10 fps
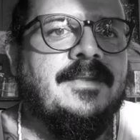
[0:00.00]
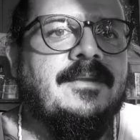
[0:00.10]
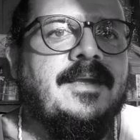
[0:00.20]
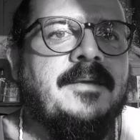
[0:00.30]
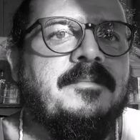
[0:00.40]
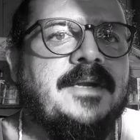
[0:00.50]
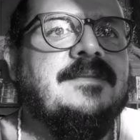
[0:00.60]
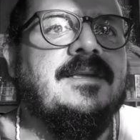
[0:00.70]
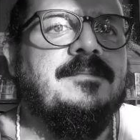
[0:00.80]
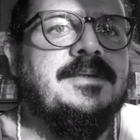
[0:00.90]
né? Para
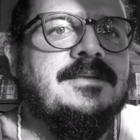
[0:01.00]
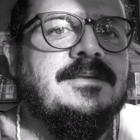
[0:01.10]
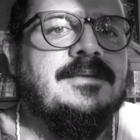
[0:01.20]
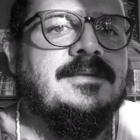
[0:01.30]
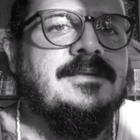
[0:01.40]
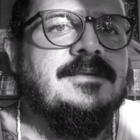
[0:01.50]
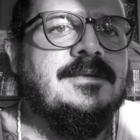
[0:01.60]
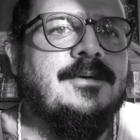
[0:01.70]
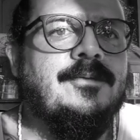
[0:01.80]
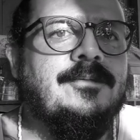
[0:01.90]
sempre.
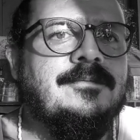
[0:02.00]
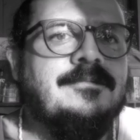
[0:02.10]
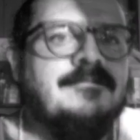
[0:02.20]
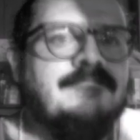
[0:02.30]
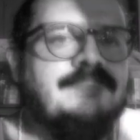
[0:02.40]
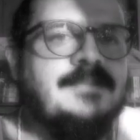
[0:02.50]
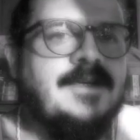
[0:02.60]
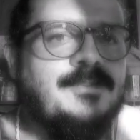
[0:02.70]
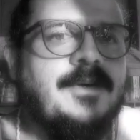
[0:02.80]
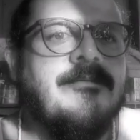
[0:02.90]
Então, posso dizer,
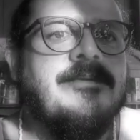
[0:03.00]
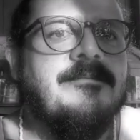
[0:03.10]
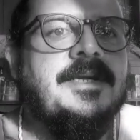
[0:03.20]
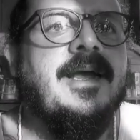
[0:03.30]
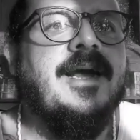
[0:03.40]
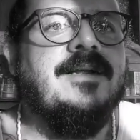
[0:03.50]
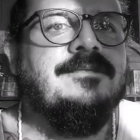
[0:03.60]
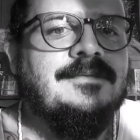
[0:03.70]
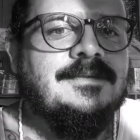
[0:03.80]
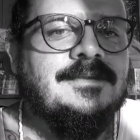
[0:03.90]
Agora, tá João, aqui.
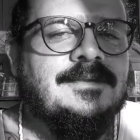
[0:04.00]
obrigado